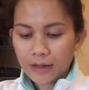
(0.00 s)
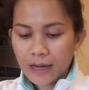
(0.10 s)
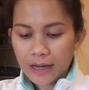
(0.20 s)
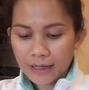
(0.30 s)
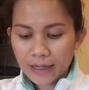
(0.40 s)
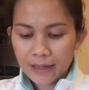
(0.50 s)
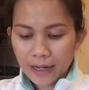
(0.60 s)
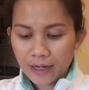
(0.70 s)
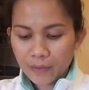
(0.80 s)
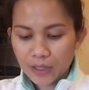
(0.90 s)
Dan
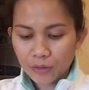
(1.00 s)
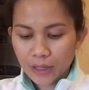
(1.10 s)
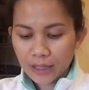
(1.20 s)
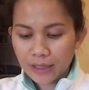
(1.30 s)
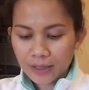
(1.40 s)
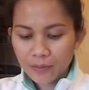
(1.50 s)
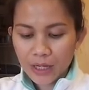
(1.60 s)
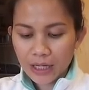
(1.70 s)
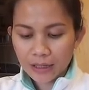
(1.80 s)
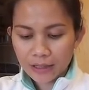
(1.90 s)
kita akan masukkan ke
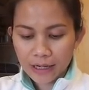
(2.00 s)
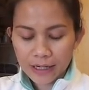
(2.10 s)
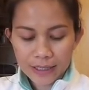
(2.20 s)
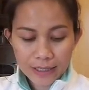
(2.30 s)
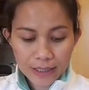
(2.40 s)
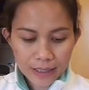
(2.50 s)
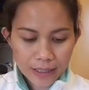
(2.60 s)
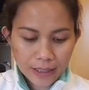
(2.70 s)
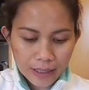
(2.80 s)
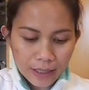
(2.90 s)
baking tray di sini
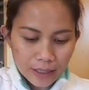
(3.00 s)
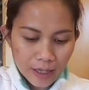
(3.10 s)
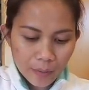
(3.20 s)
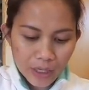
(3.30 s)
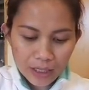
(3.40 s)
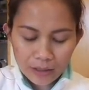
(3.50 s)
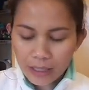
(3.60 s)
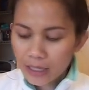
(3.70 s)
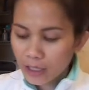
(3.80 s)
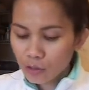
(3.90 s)
ya. Nah, baking
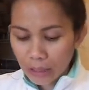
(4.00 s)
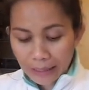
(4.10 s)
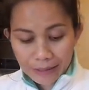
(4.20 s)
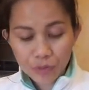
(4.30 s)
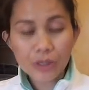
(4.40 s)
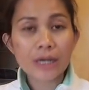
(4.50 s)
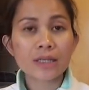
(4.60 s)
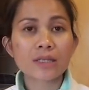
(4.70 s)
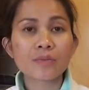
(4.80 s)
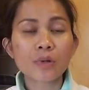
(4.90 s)
tray-nya ini tadi sudah
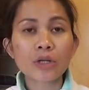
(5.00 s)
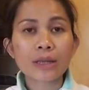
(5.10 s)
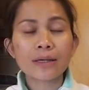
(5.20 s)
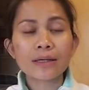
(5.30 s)
saya semprot